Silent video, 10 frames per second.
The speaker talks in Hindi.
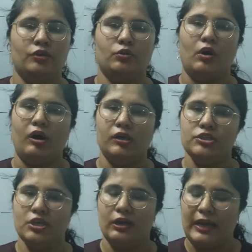तो
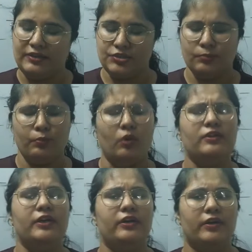आज का लेक्चर
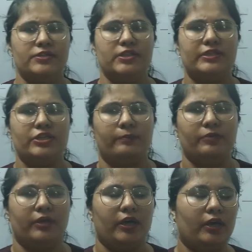बहुत ही इंटरेस्टिंग
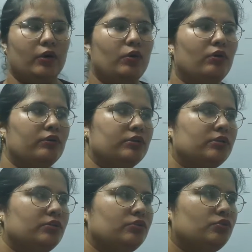चैप्टर है और
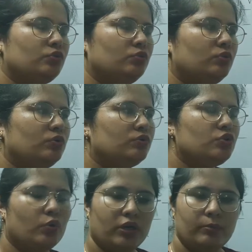जो
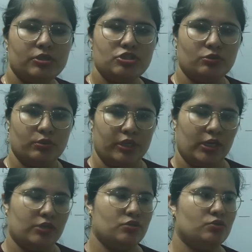छोटे बच्चे होते
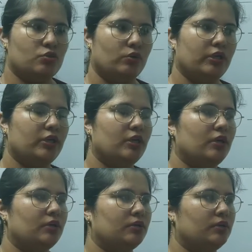हैं जो
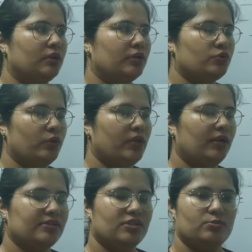छोटे छोटी
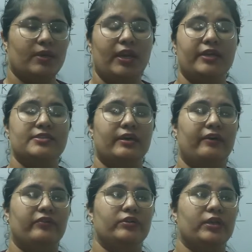क्लासेस में लाइक
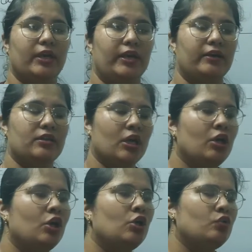सेवन्थ एट्थ
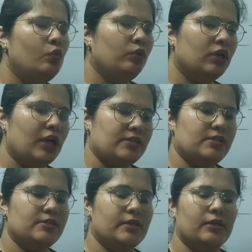तो उन
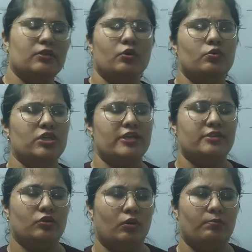क्लासेस के अंदर कुछ
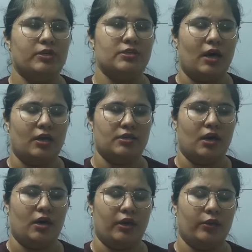ऐसे टॉपिक्स आ
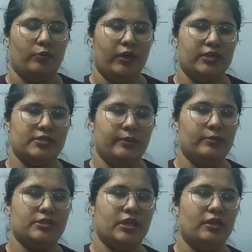आगे हुए हैं
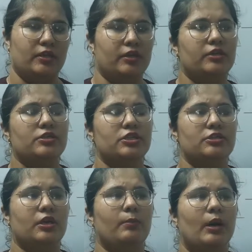सिलेबस के अंदर
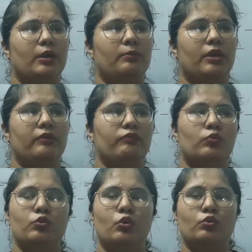जिनके बारे में
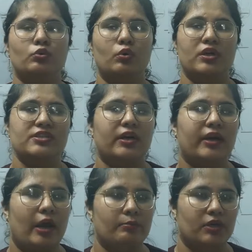उनको थोड़ा सा
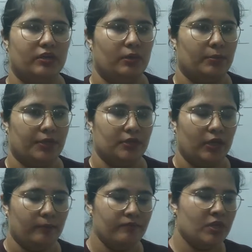क्रैम करना पड़ता है